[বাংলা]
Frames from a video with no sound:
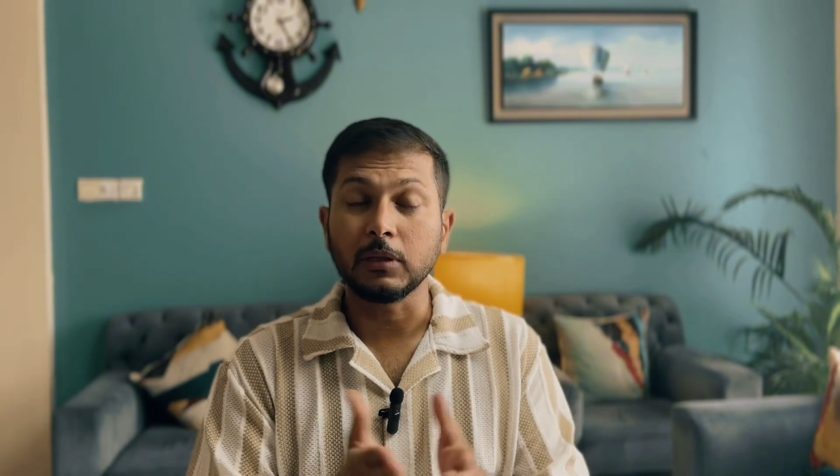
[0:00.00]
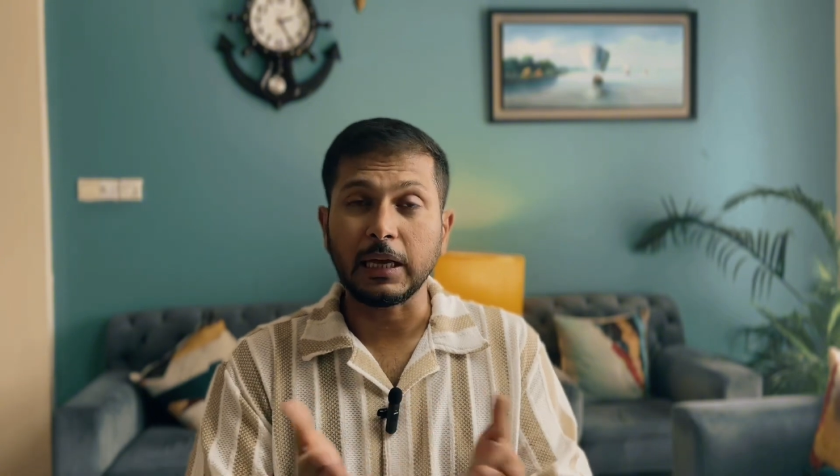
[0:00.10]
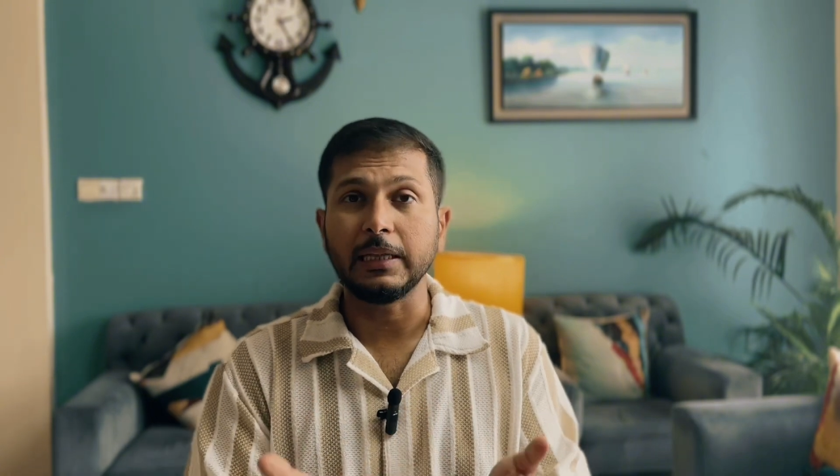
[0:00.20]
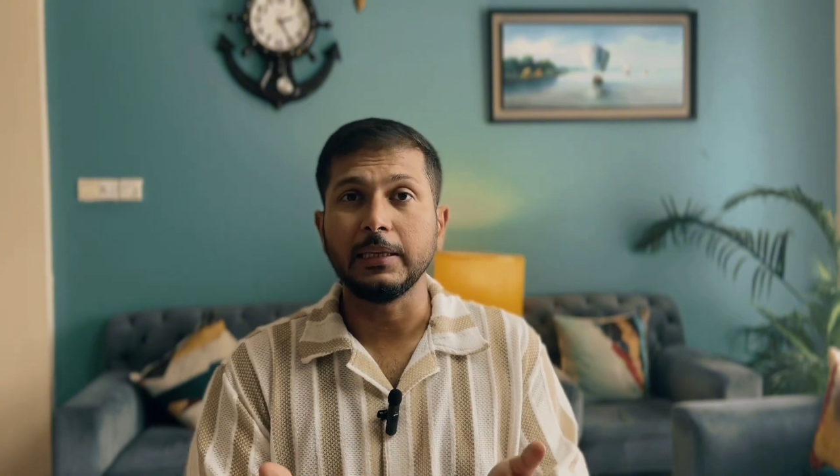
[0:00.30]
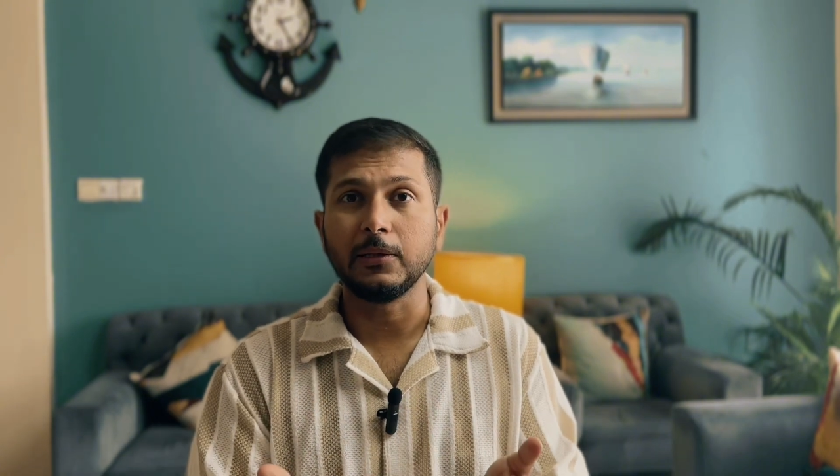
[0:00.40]

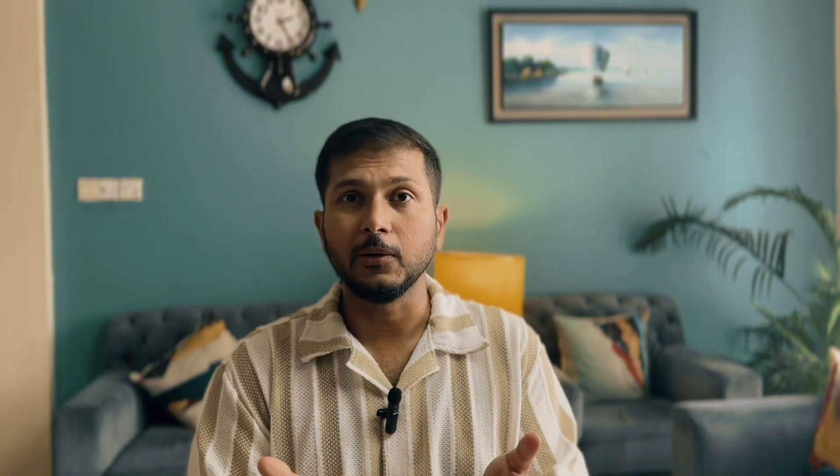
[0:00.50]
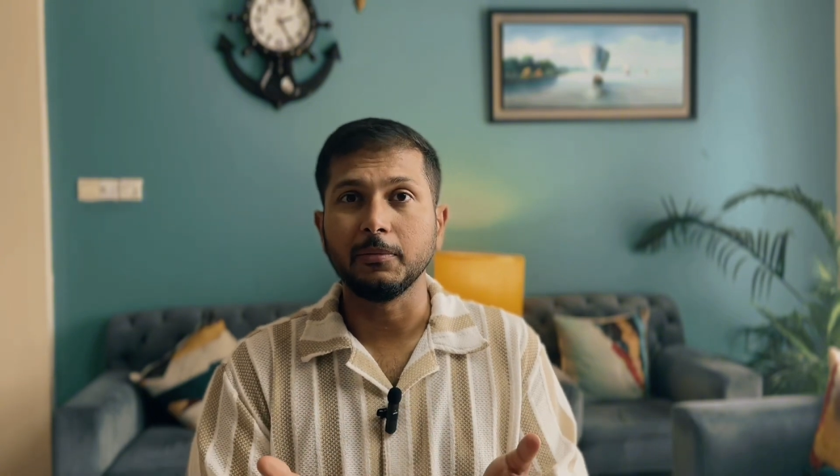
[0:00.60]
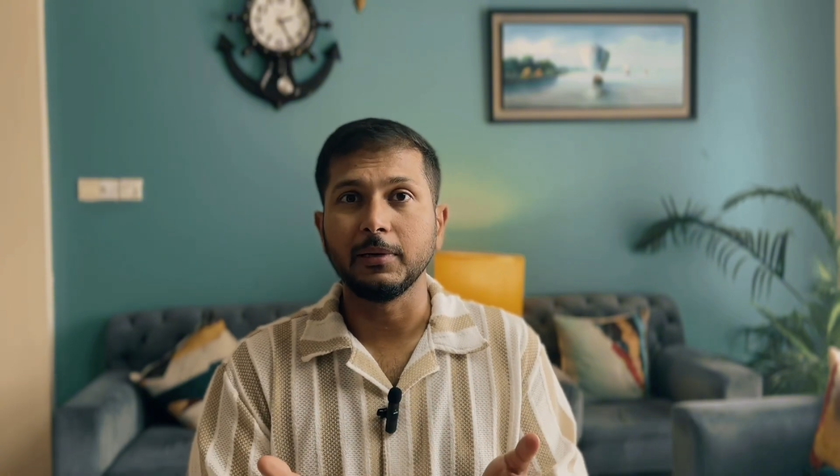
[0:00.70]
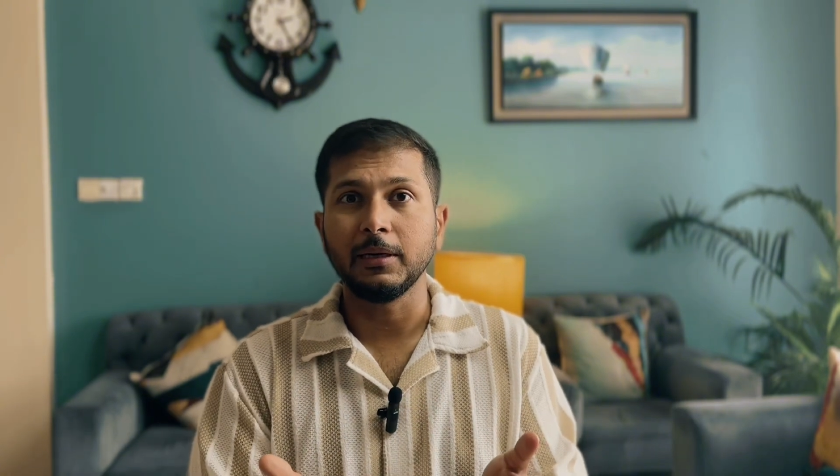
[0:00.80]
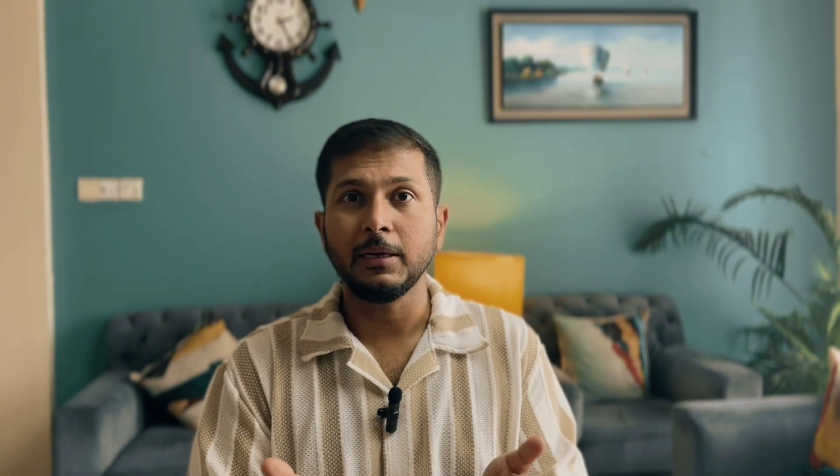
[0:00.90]
তাকে দিতে
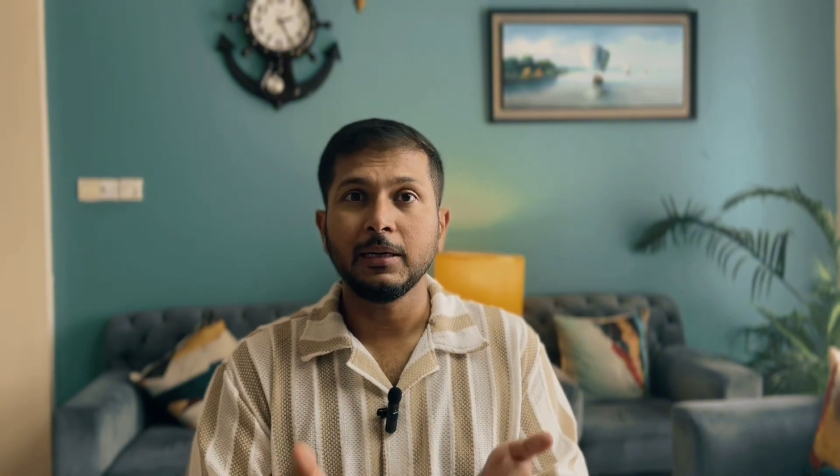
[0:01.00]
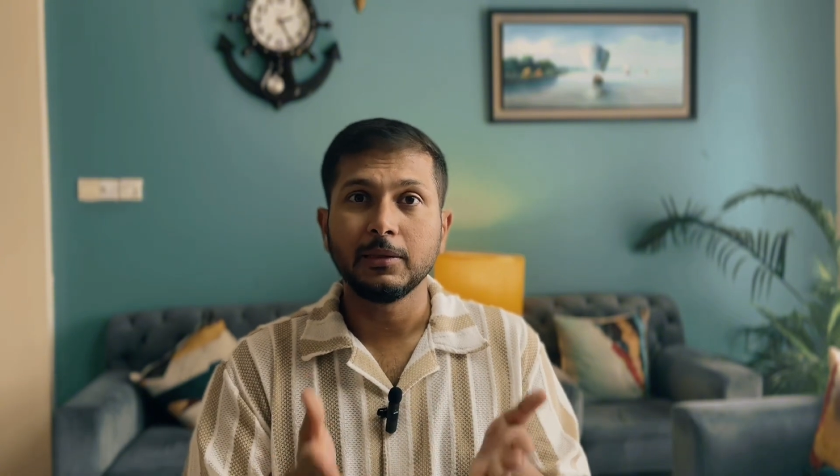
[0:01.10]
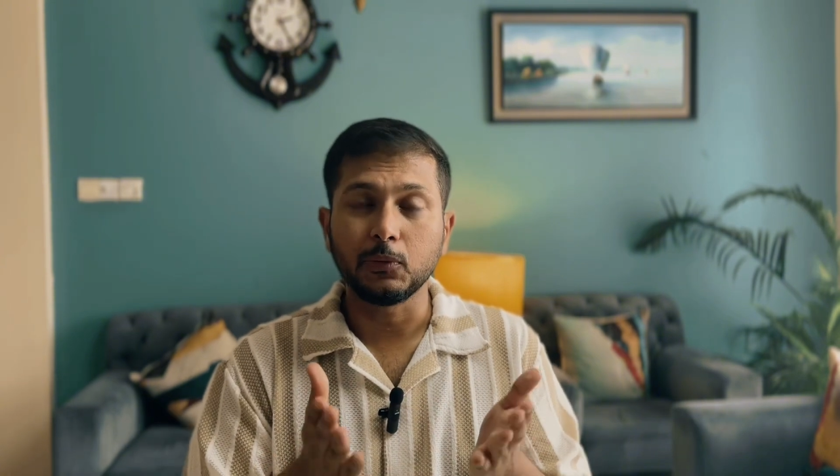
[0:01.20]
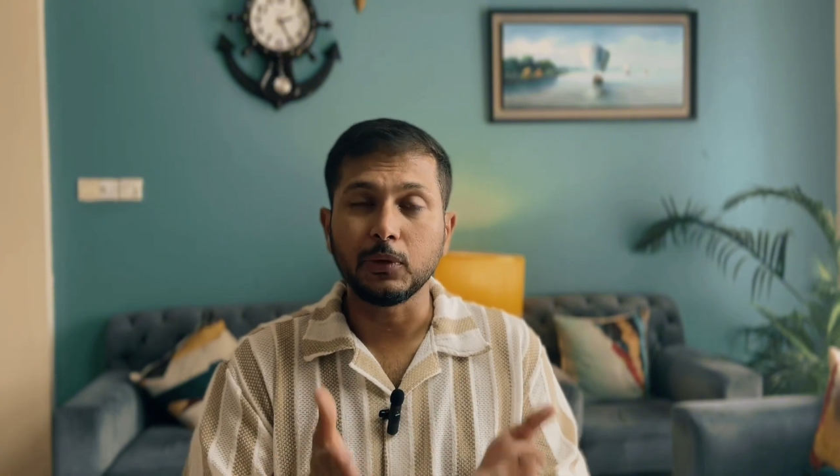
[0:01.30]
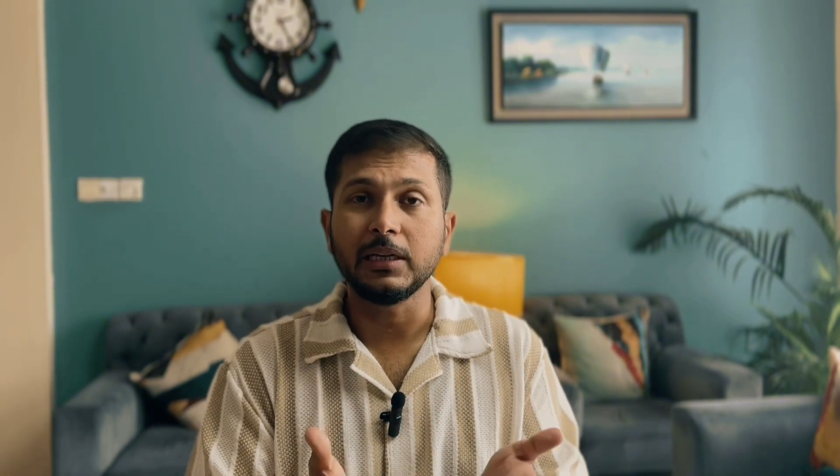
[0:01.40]
হবে
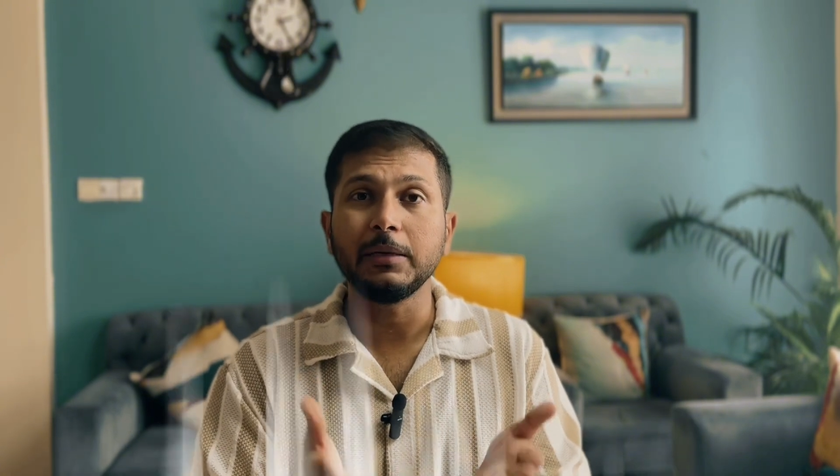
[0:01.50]
থ্রি